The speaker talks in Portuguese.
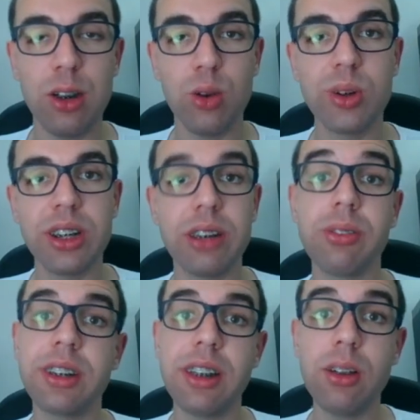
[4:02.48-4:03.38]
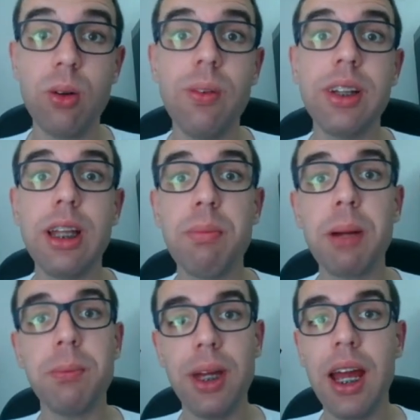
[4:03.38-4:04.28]
ou seja, você tem que converter para
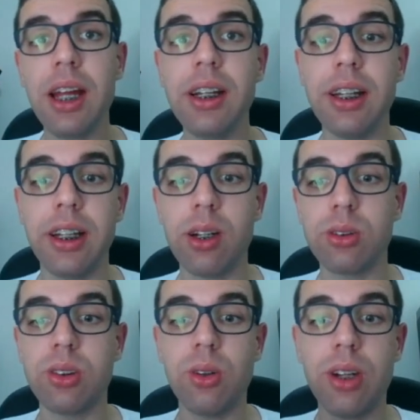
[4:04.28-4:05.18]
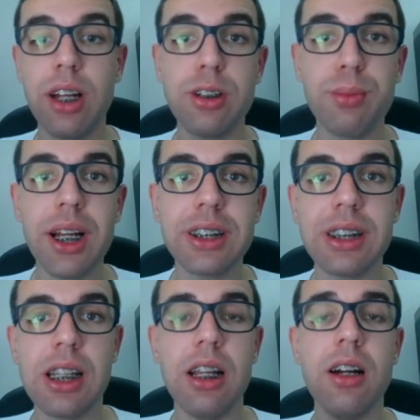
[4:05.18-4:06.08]
BRT, que é o horário de
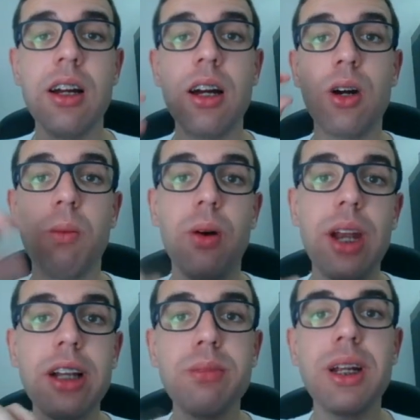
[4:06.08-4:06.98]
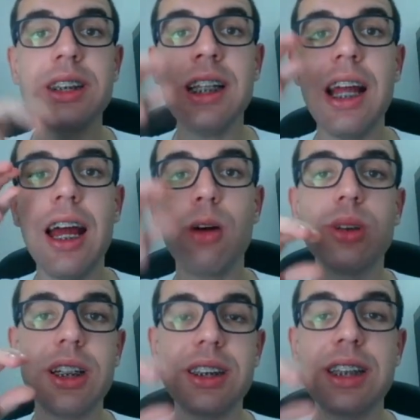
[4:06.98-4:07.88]
Brasília. O horário de Brasília é
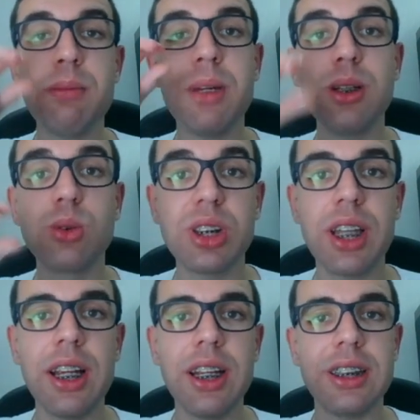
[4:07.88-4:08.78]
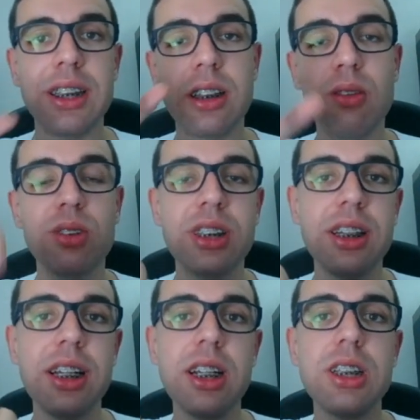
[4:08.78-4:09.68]
UTC menos 3, então você
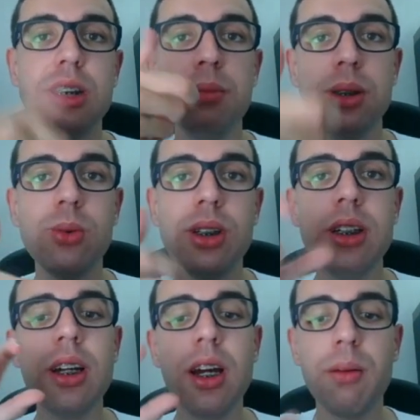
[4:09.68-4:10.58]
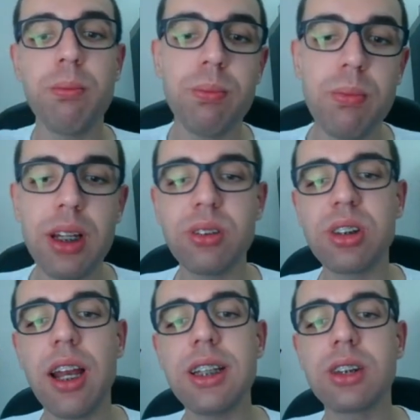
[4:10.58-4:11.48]
tem que diminuir menos
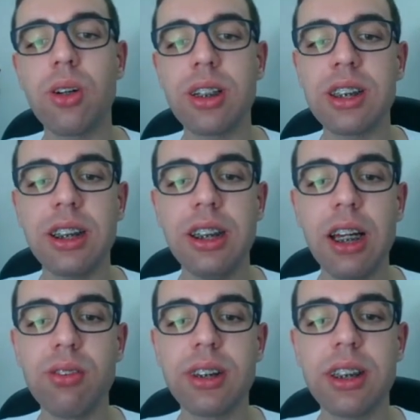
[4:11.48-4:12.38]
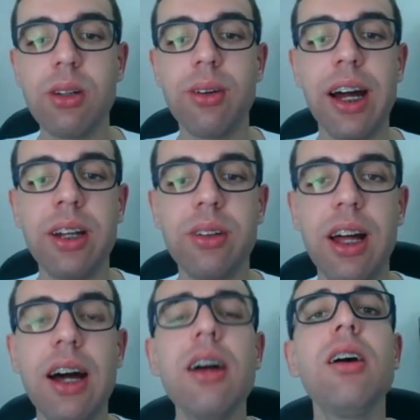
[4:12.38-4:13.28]
3 horas aqui, aí você tem o horário
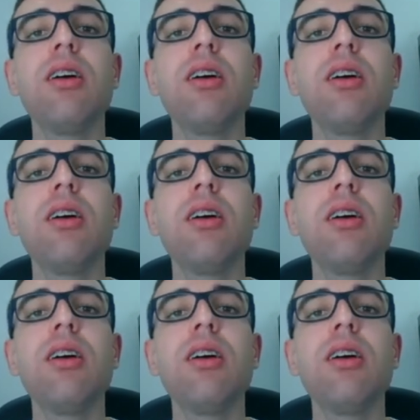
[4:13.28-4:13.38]
da